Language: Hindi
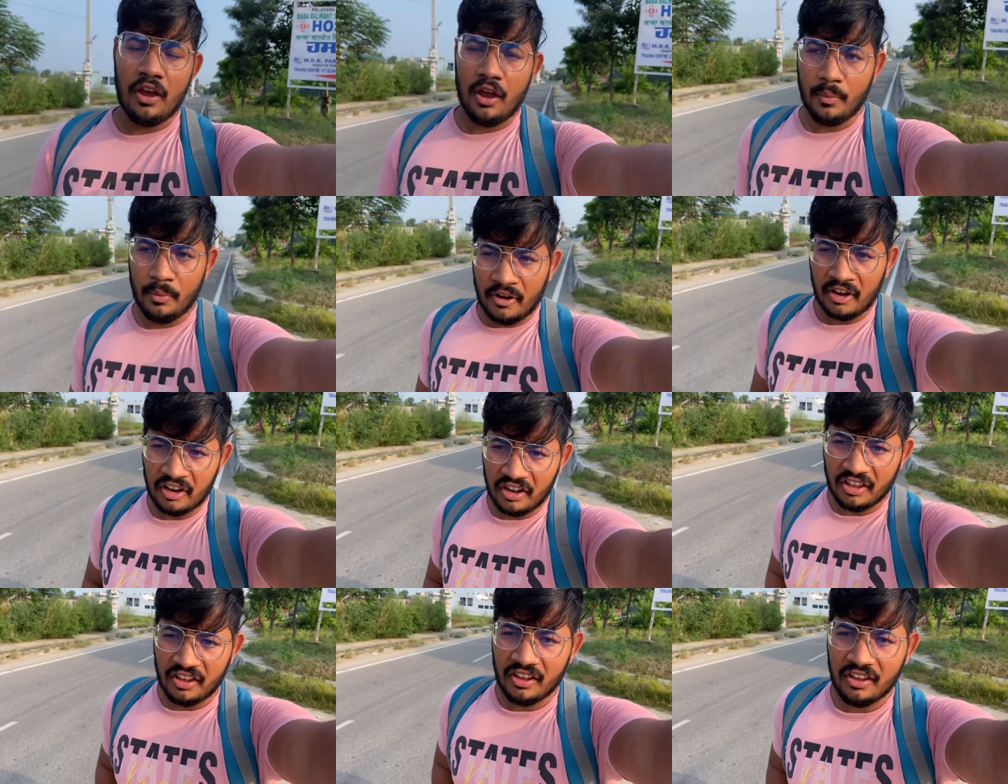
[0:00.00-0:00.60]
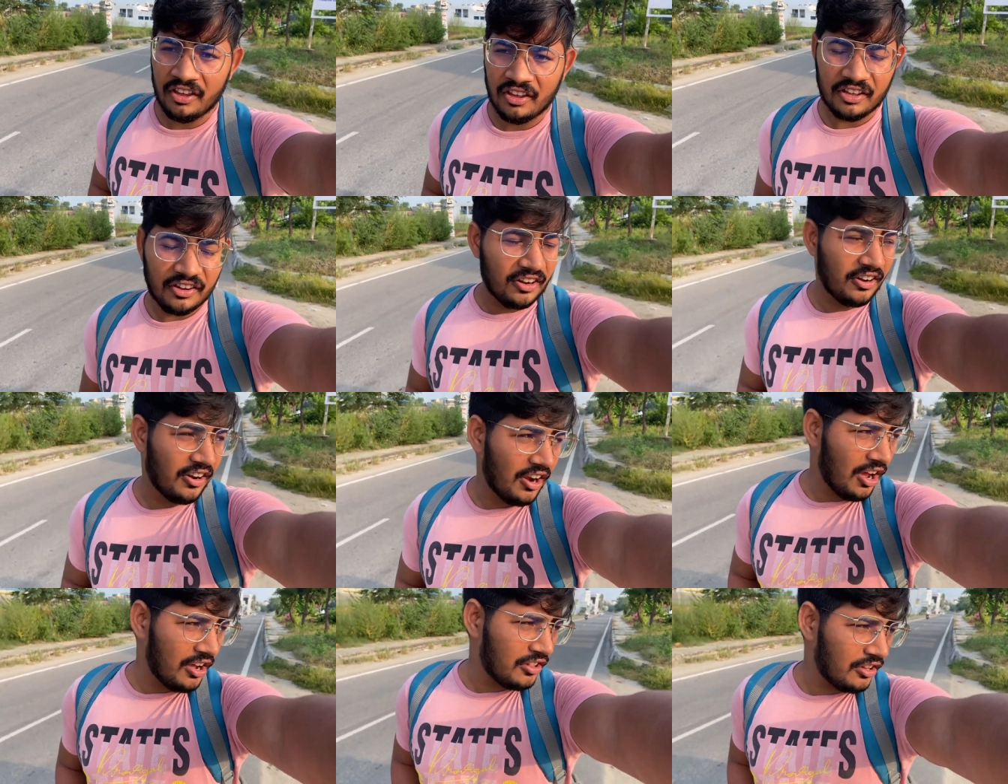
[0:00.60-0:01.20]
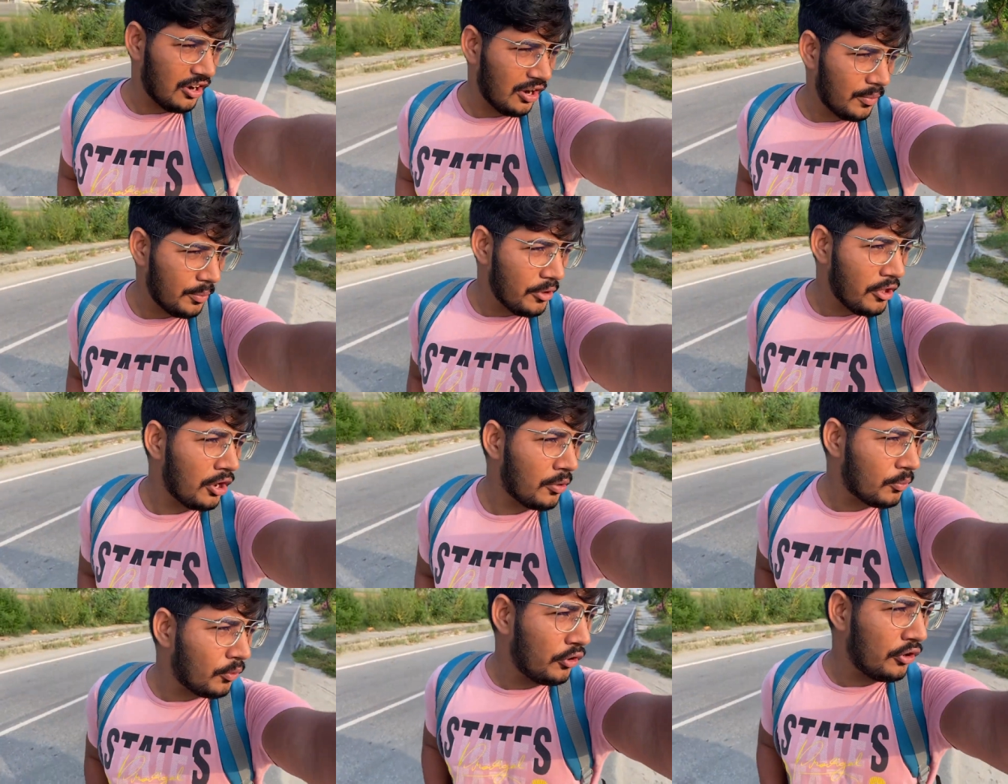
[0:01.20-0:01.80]
है बंटी रात ने हम
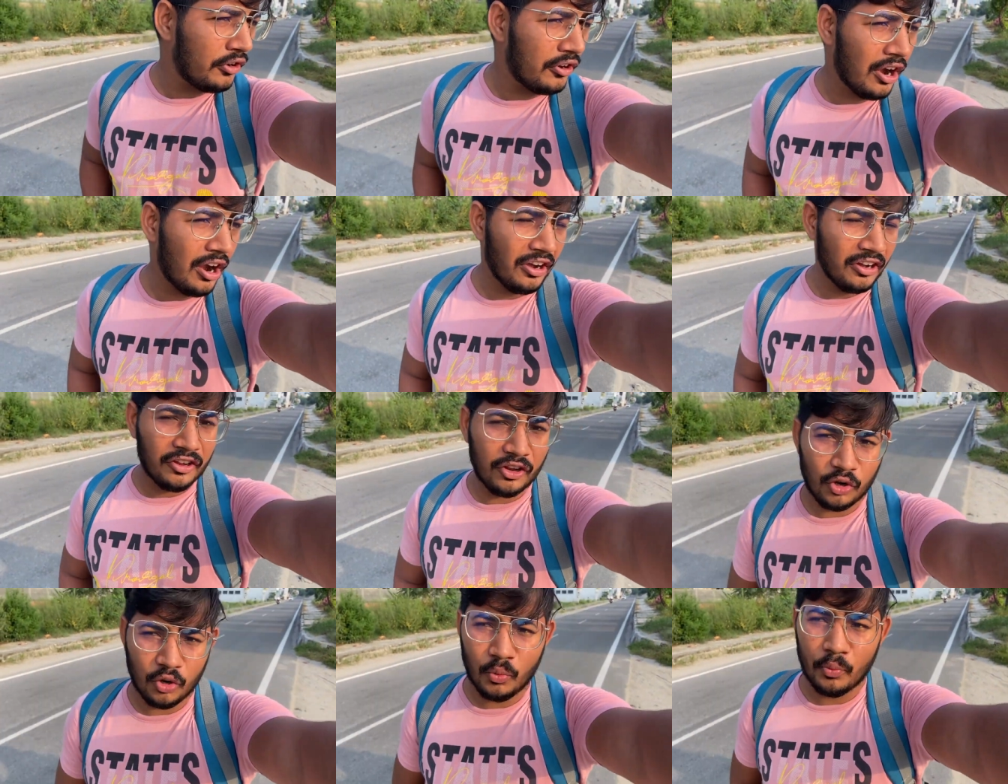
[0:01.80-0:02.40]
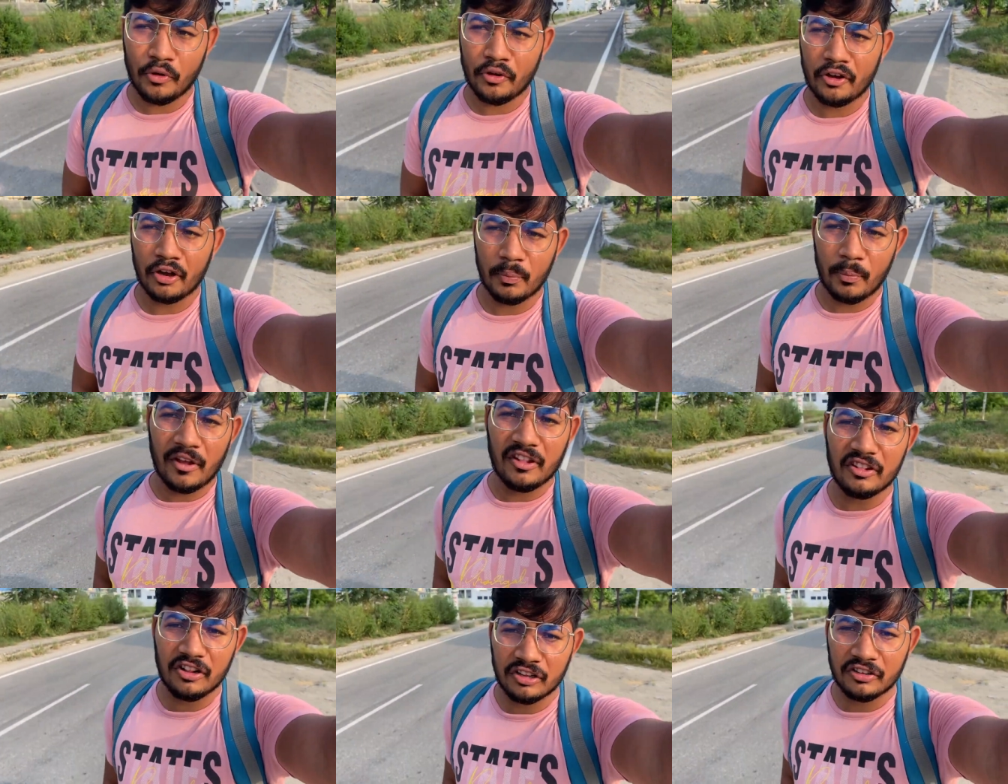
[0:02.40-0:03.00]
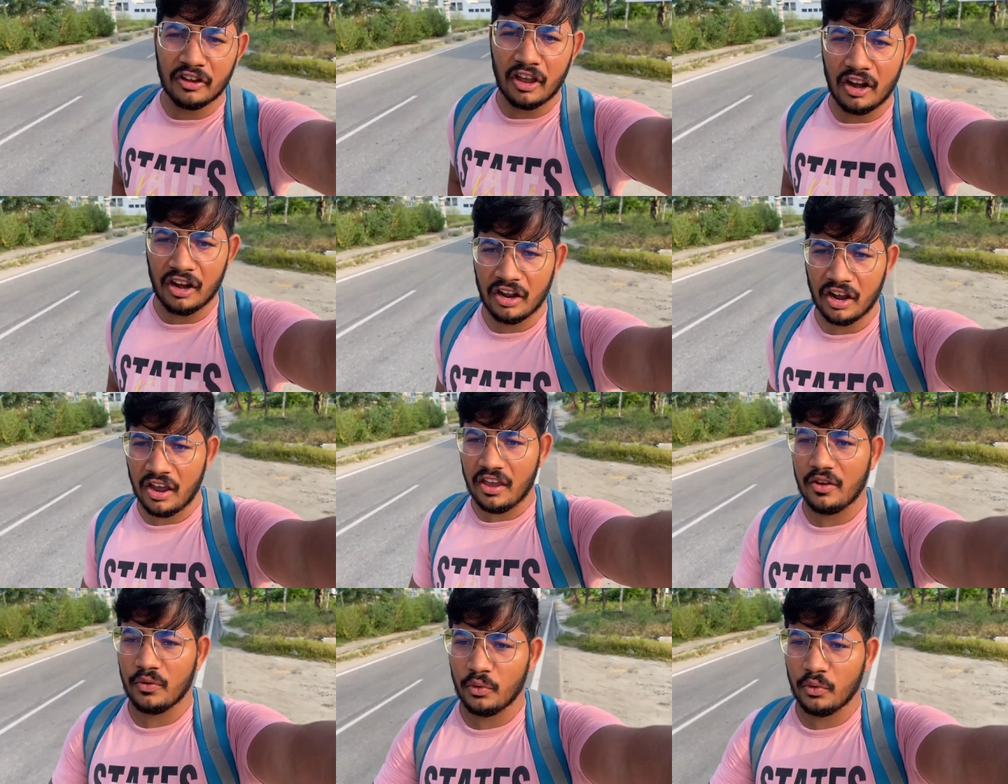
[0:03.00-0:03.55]
एक पॉइंट आठ किलोमीटर पैदल चाल का